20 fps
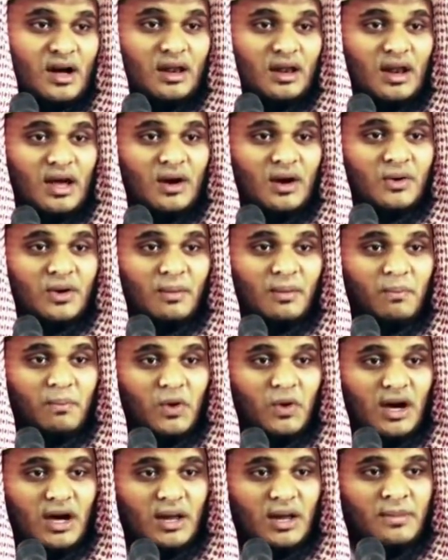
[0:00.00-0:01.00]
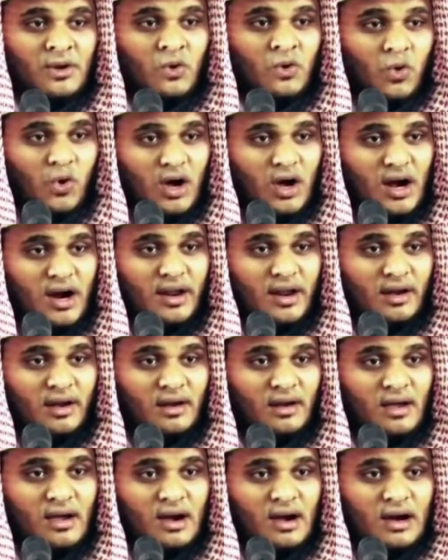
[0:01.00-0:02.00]
அல்லாஹ் ரபுல் ஆலமின்
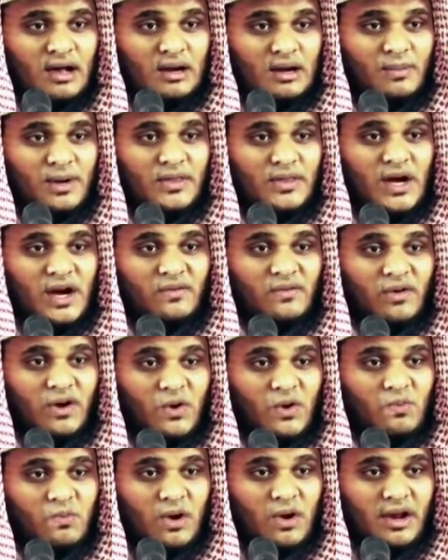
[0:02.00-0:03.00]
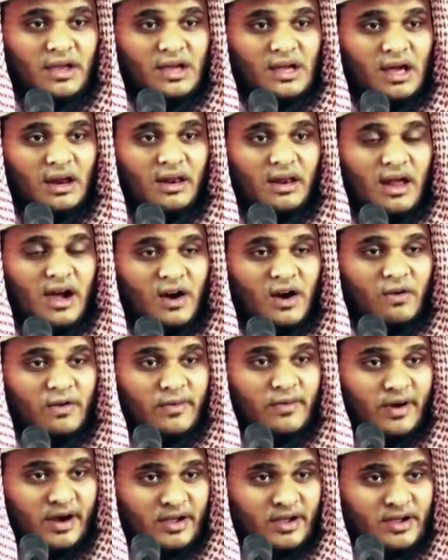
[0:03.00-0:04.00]
குர்ஆனில் ரமதான் வரும் வரை
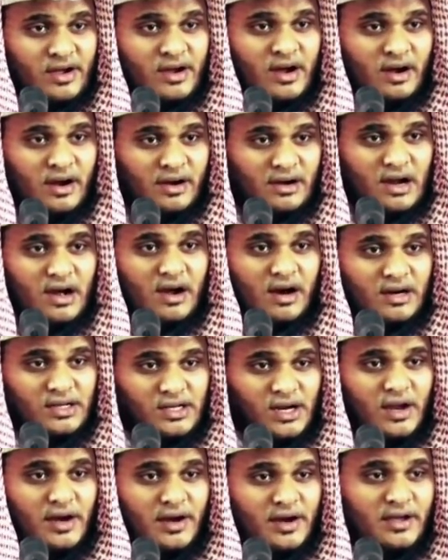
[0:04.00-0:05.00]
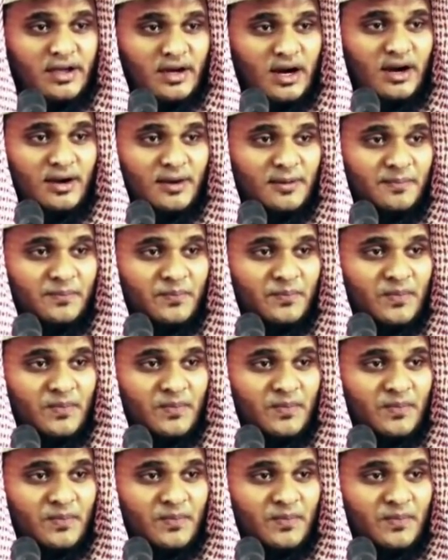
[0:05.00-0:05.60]
அல்லாஹுவை வணங்குங்கள் என்றா கட்டளையிடுகிறான்